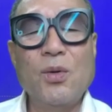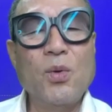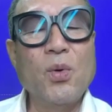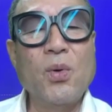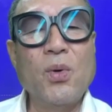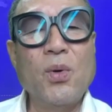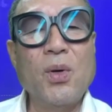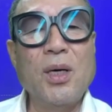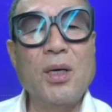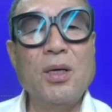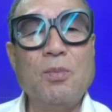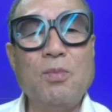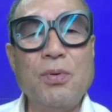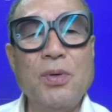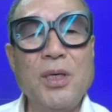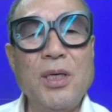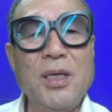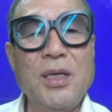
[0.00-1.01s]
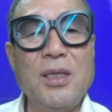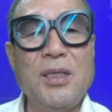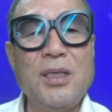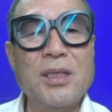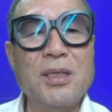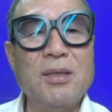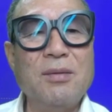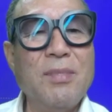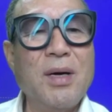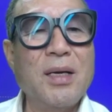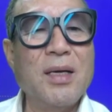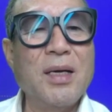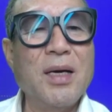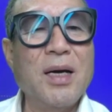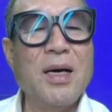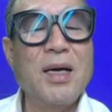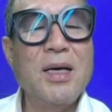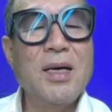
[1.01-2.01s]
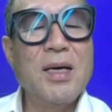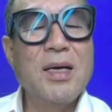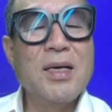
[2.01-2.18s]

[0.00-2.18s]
누구 어느 부인이 지금 말이야